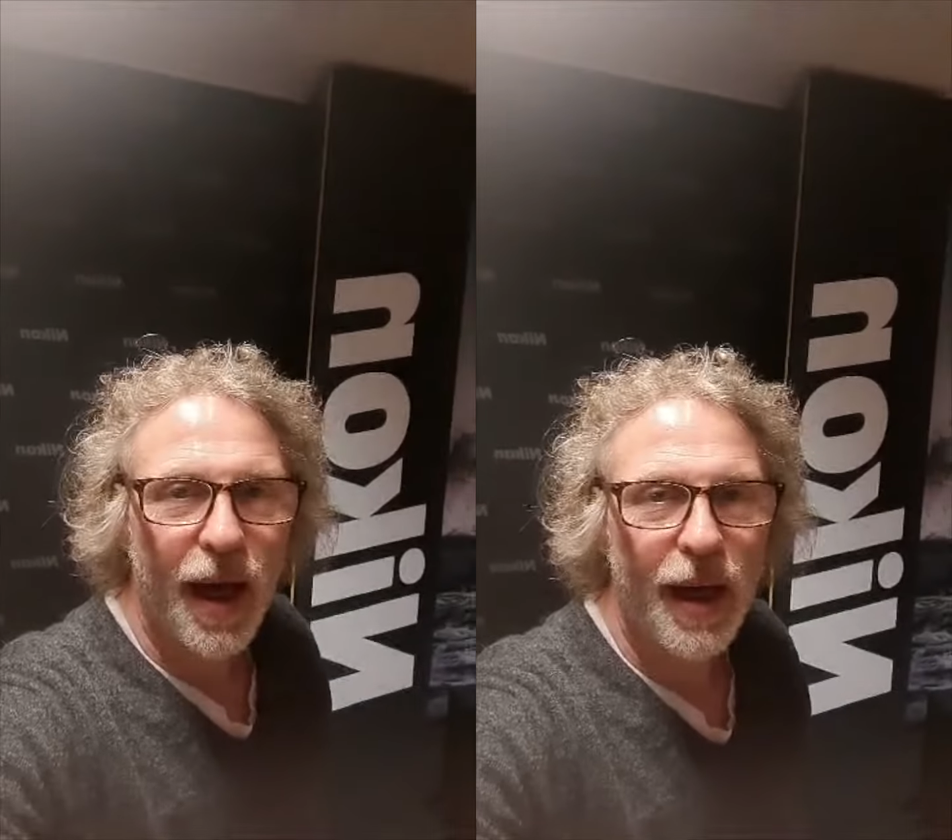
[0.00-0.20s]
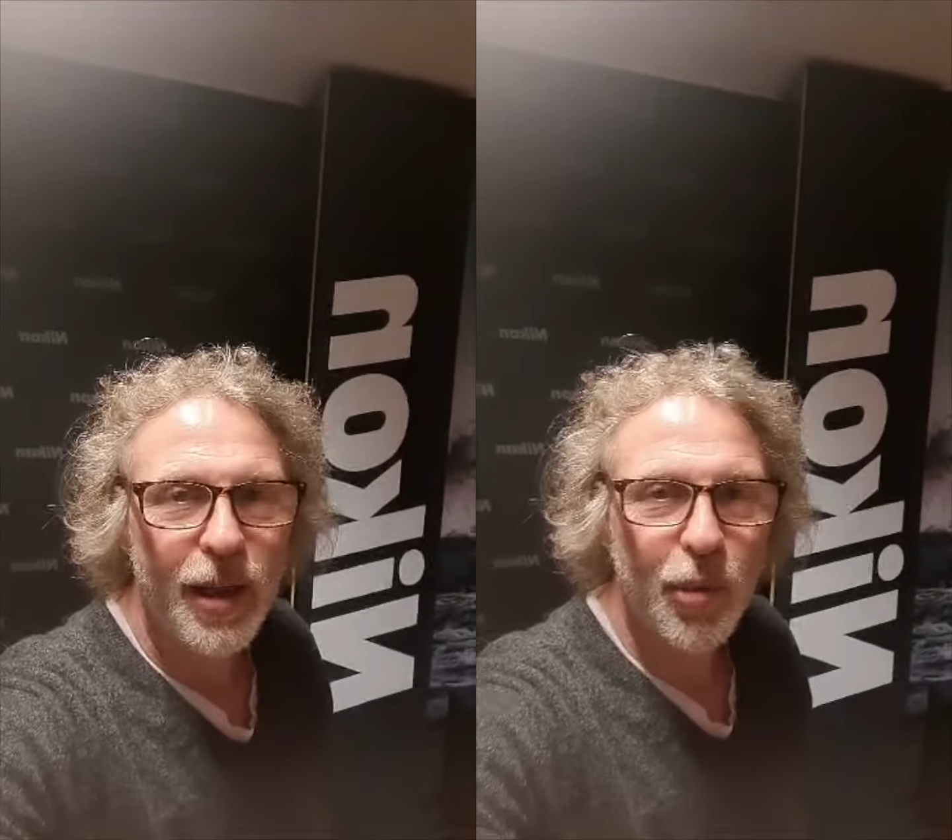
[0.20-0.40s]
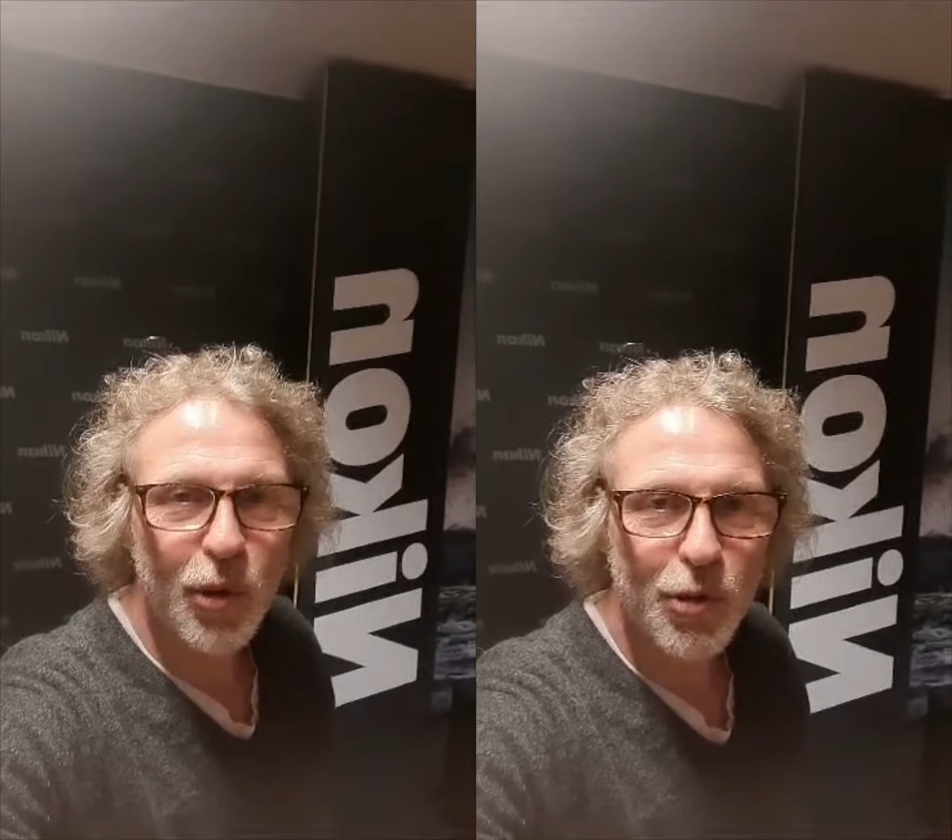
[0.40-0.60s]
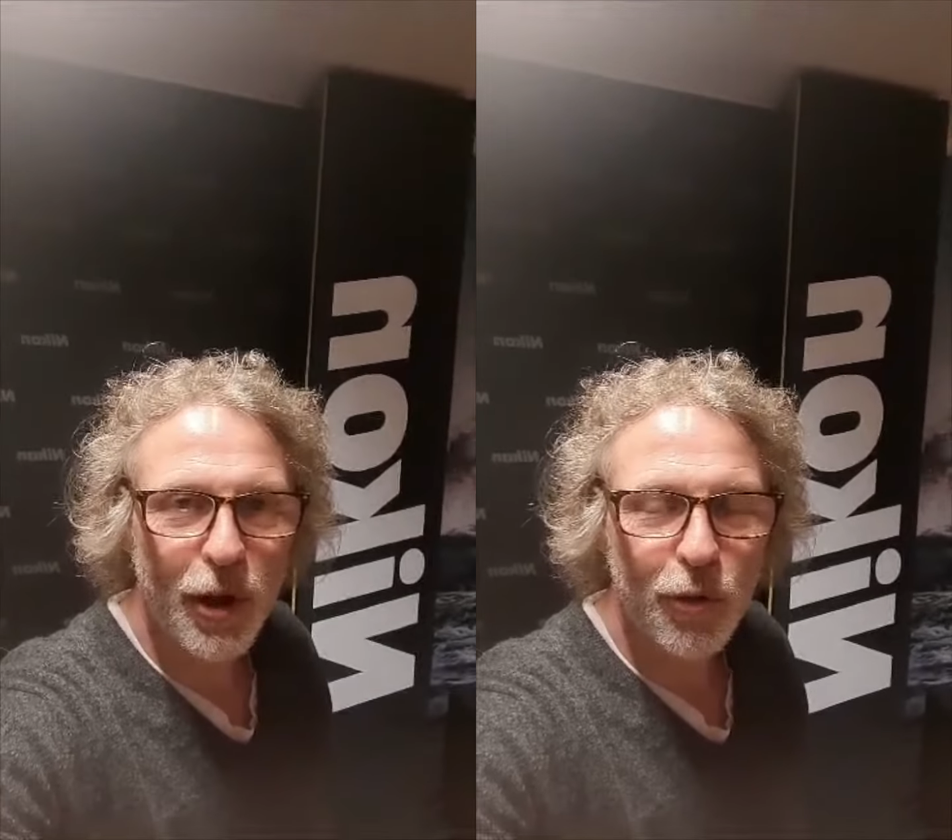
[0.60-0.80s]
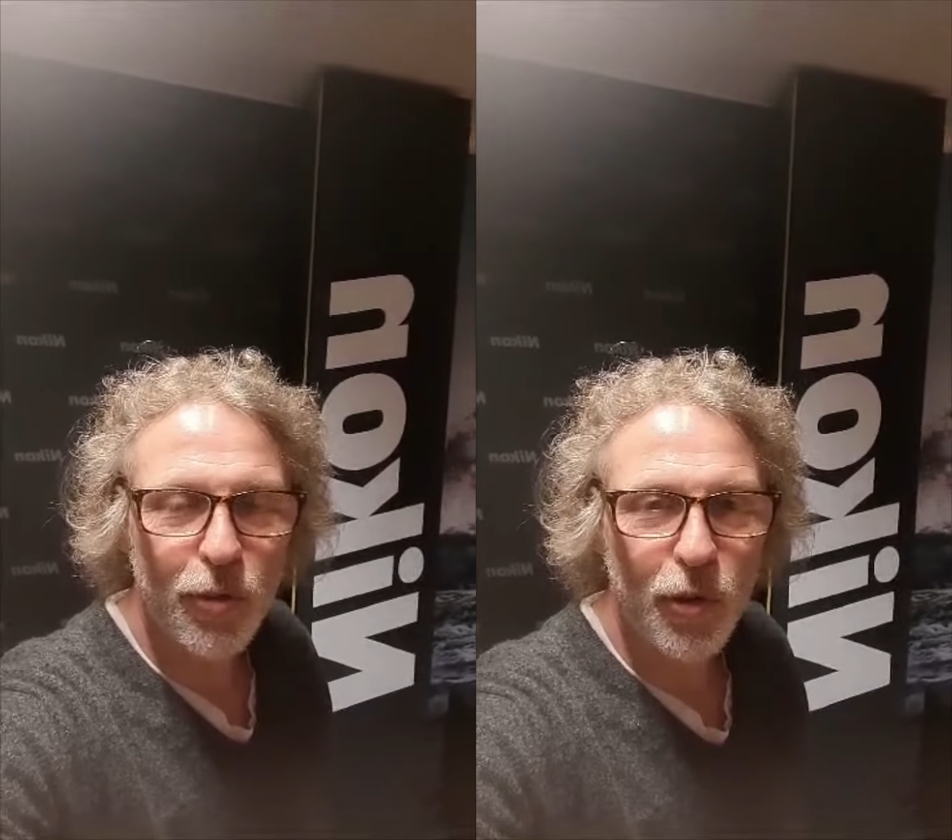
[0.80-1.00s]
Allez, bonsoir
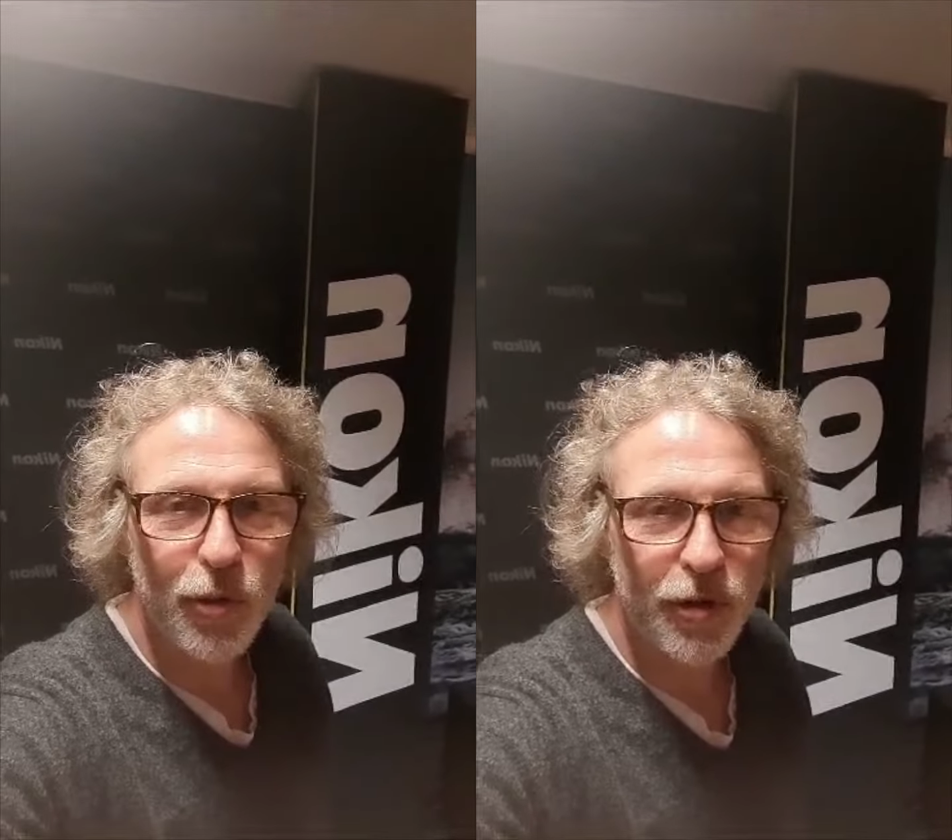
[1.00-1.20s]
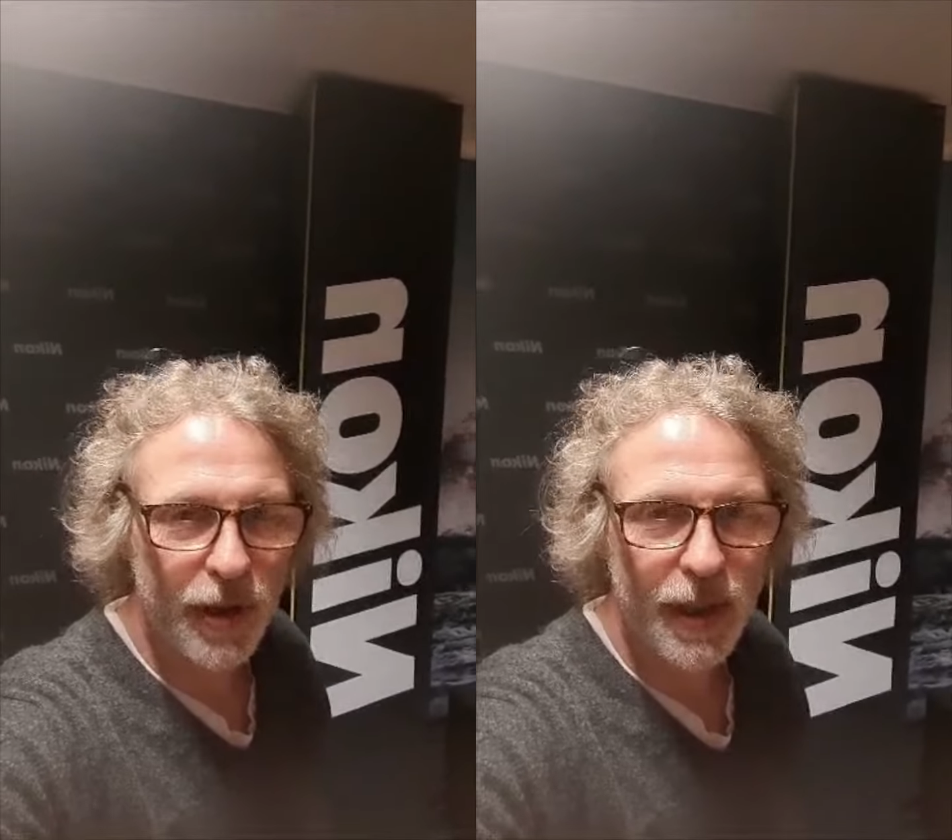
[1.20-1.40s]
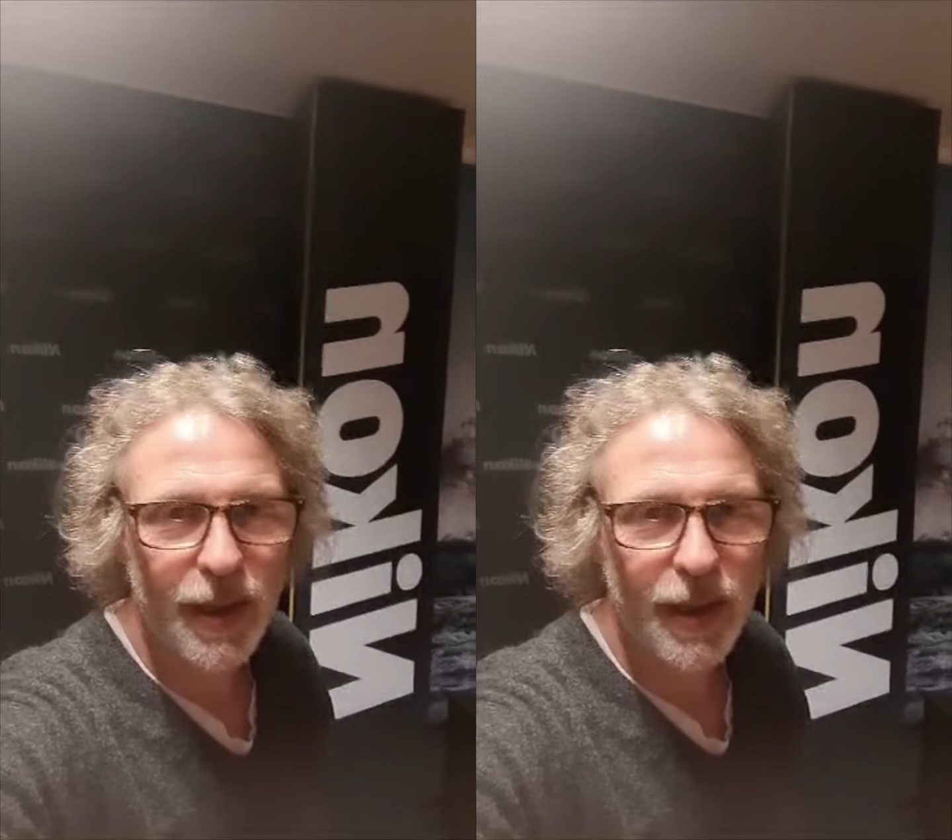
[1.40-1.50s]
tout le monde.